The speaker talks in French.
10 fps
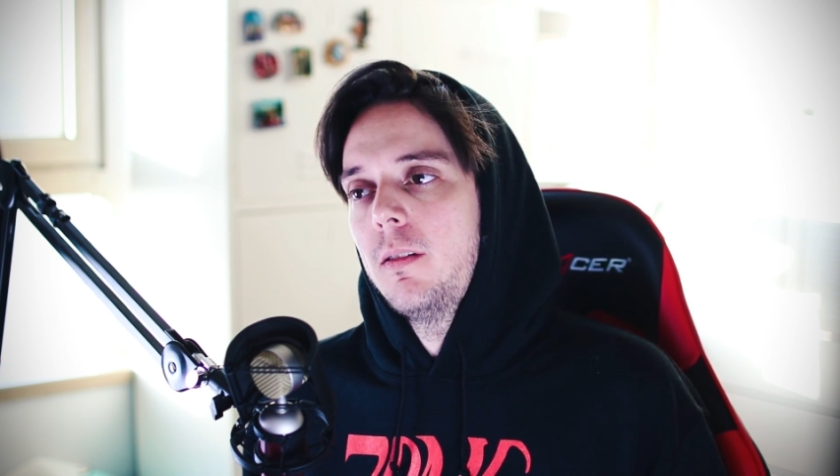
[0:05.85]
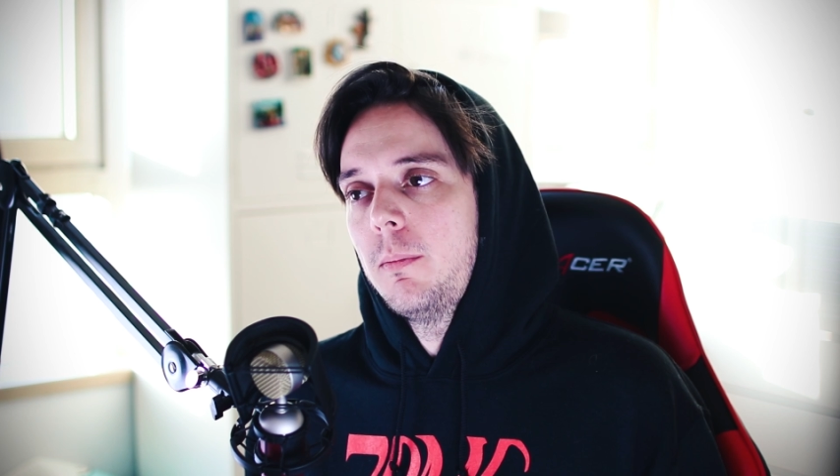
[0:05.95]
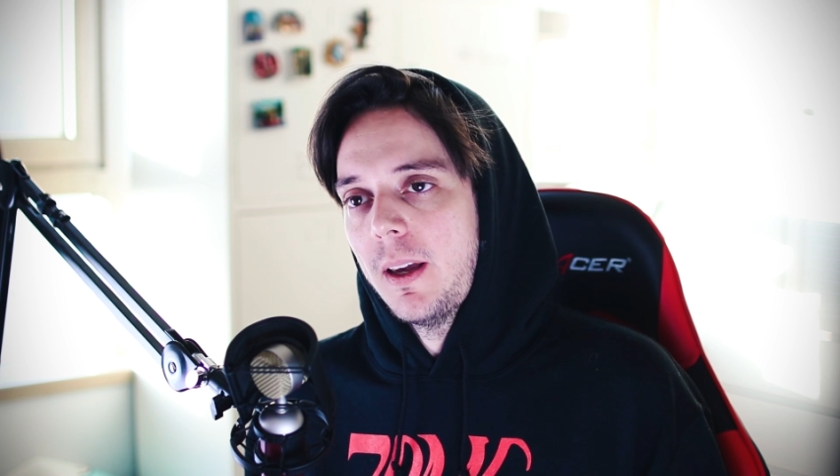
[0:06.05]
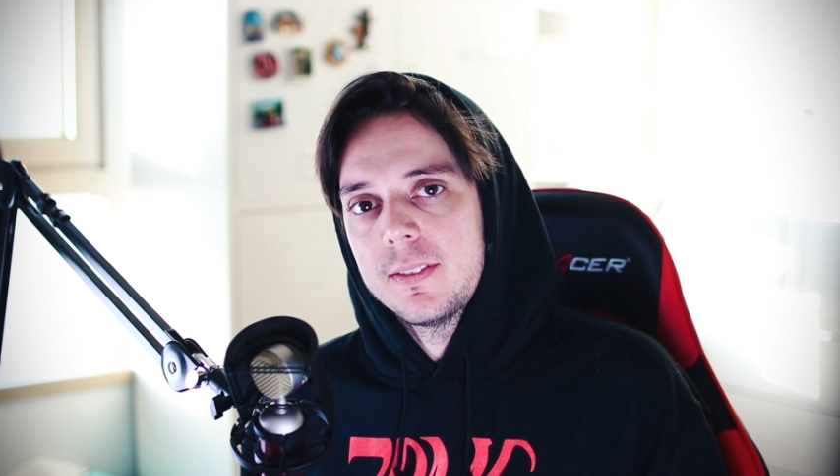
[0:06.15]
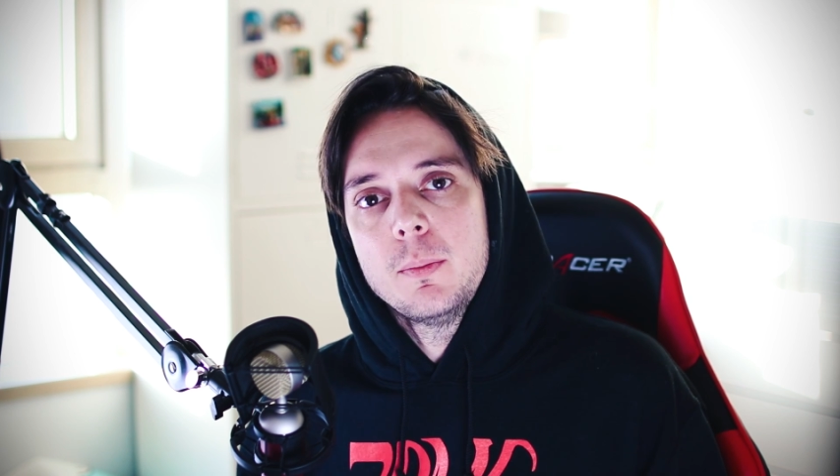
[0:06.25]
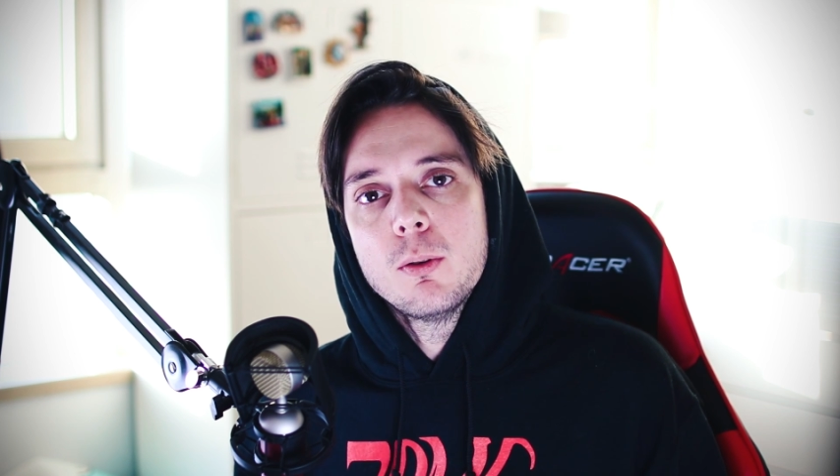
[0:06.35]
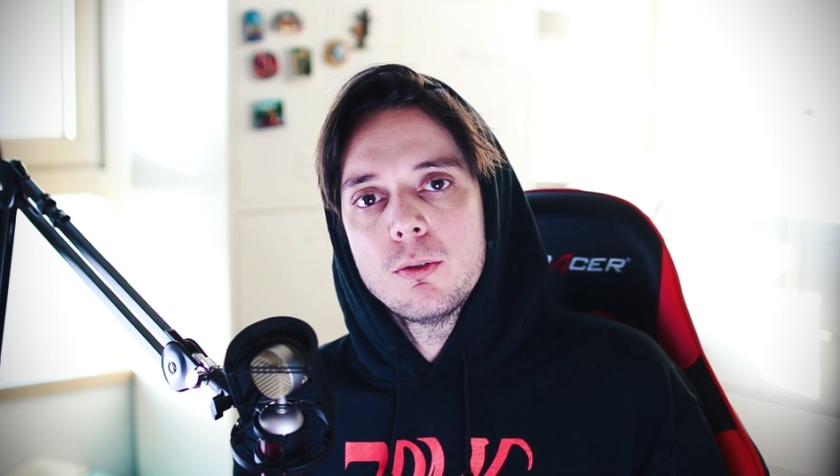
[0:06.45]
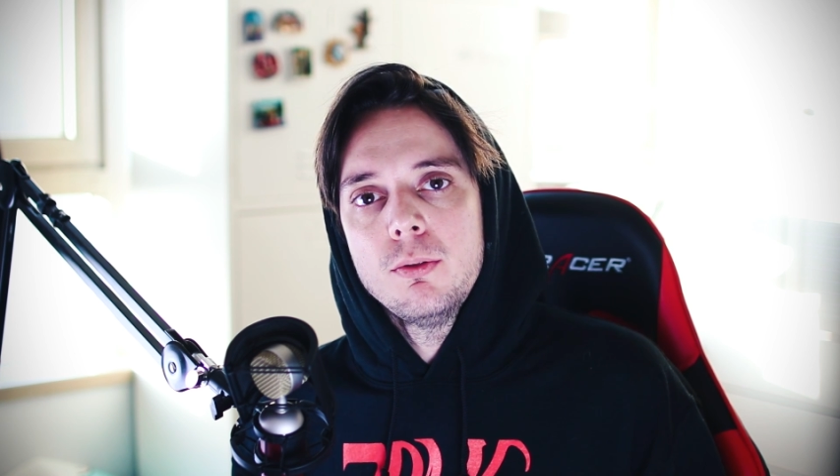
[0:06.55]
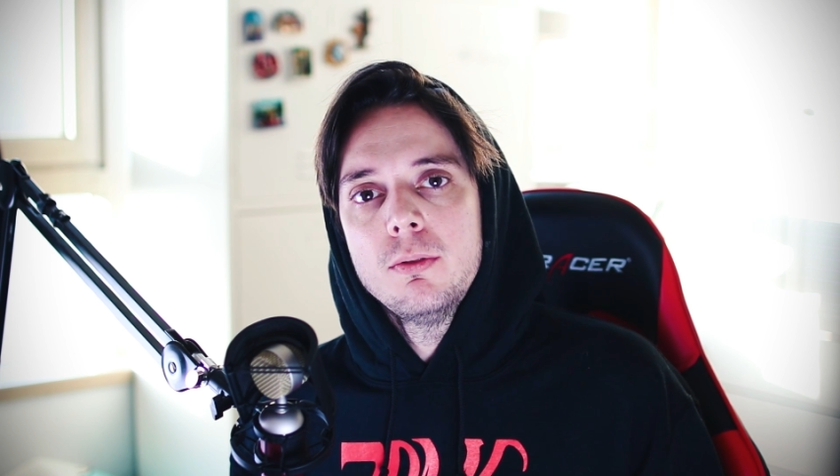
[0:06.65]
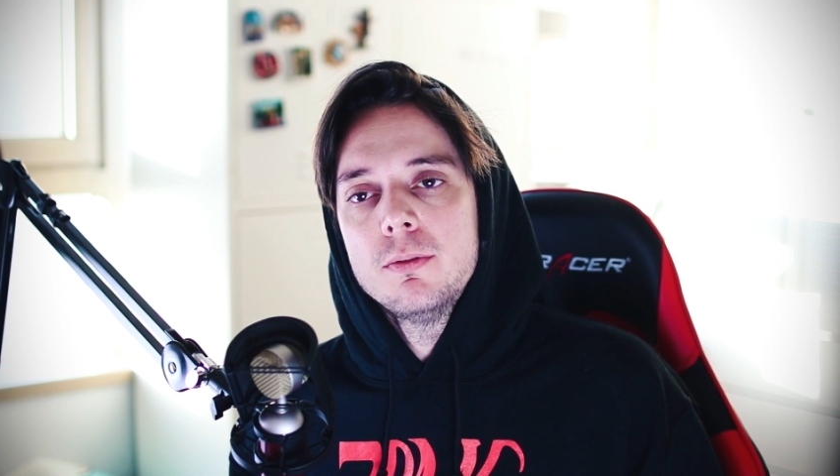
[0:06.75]
Merci
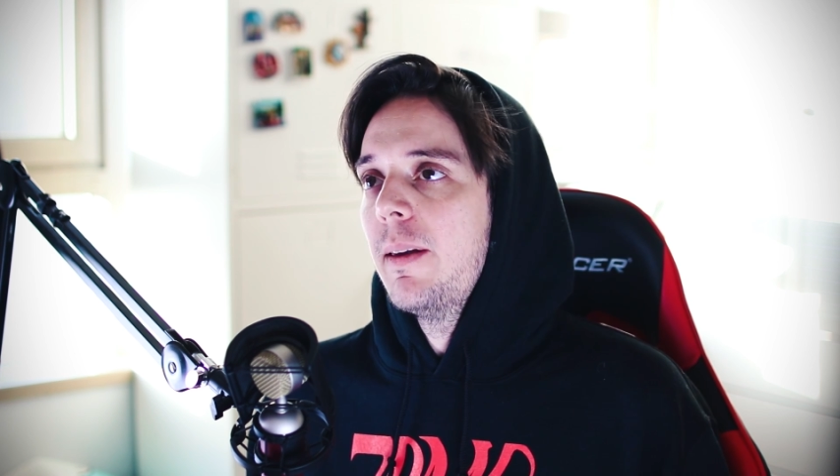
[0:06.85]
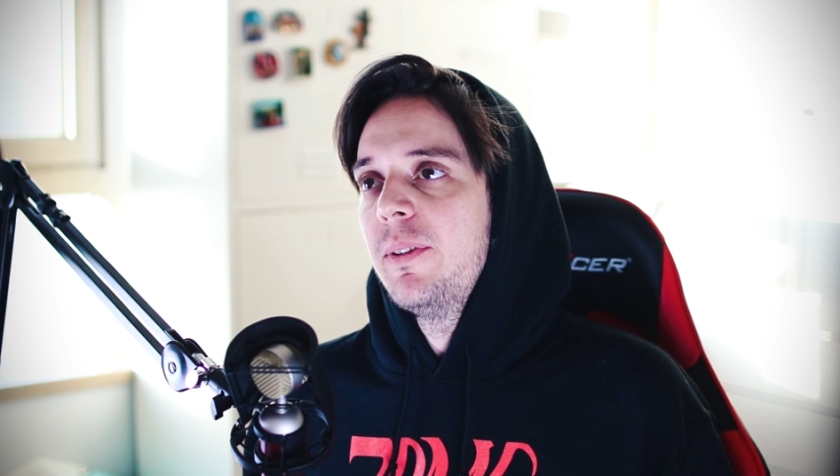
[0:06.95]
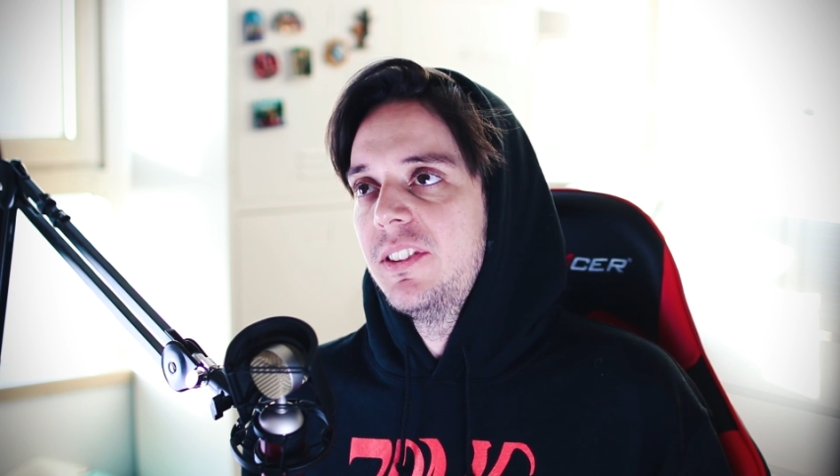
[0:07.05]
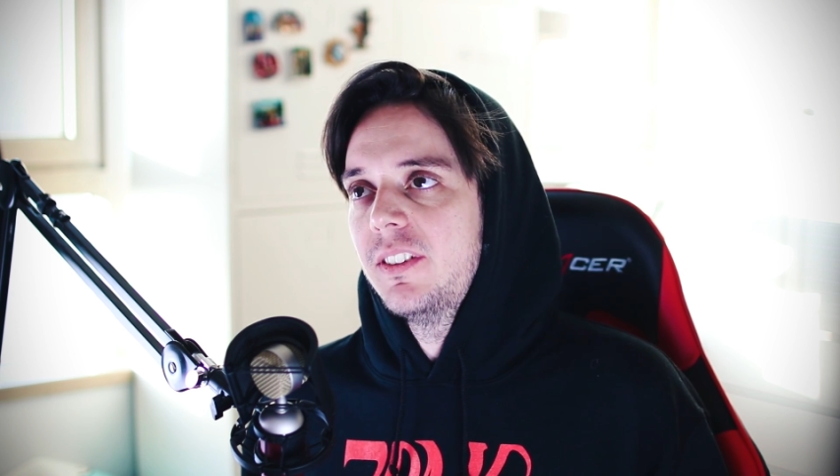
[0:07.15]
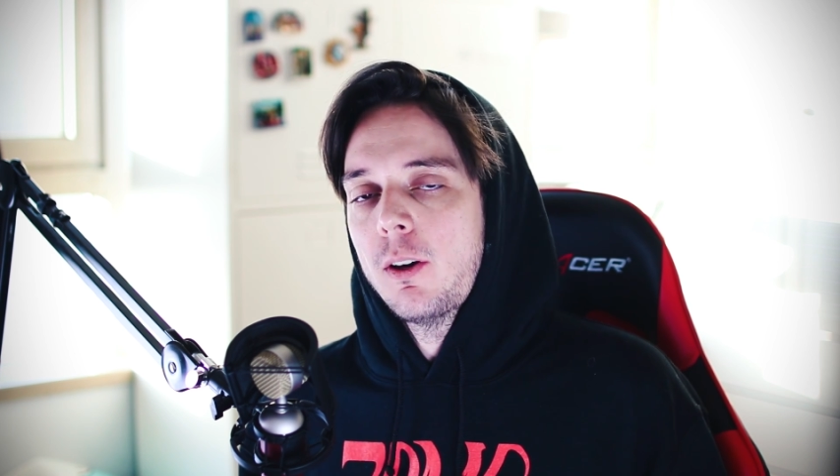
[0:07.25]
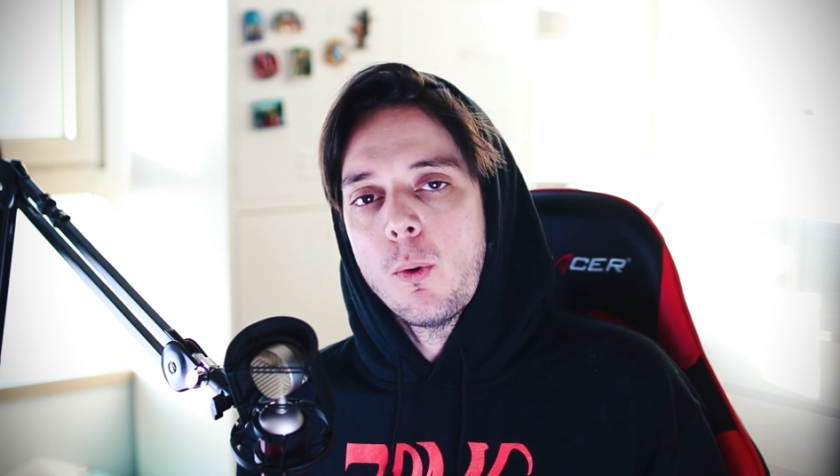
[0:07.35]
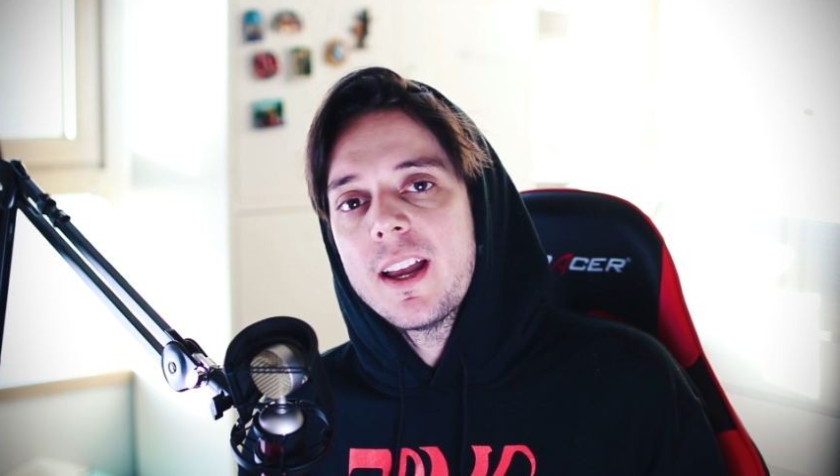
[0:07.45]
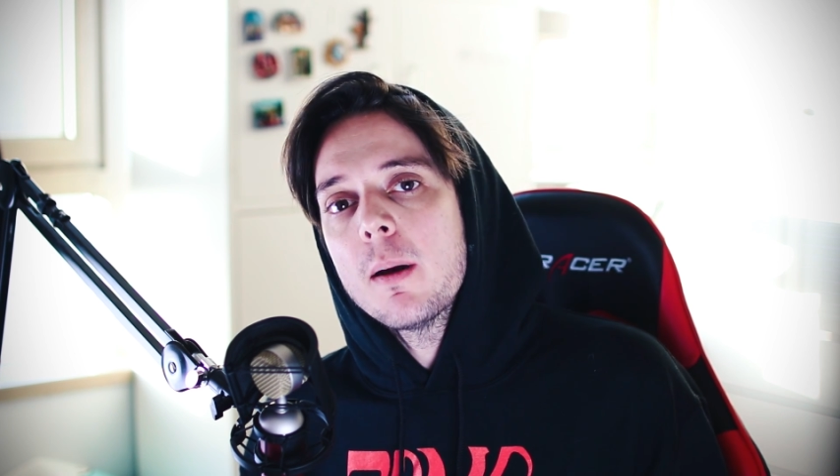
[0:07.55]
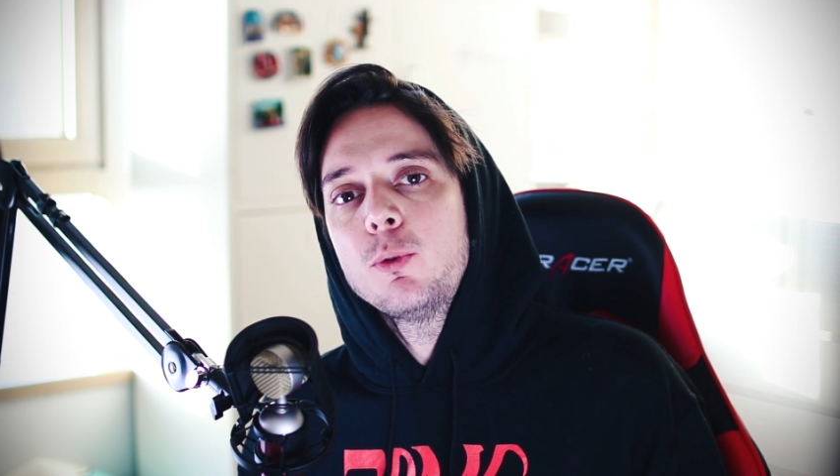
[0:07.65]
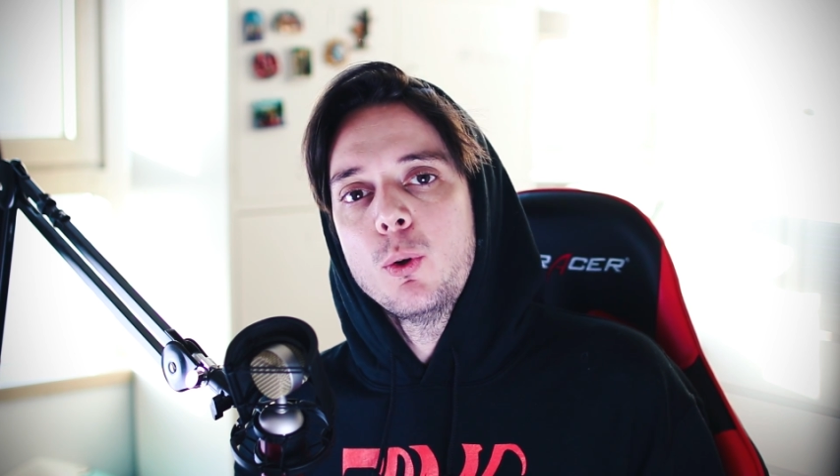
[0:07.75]
beaucoup. Hey eh, mais c'est incroyable,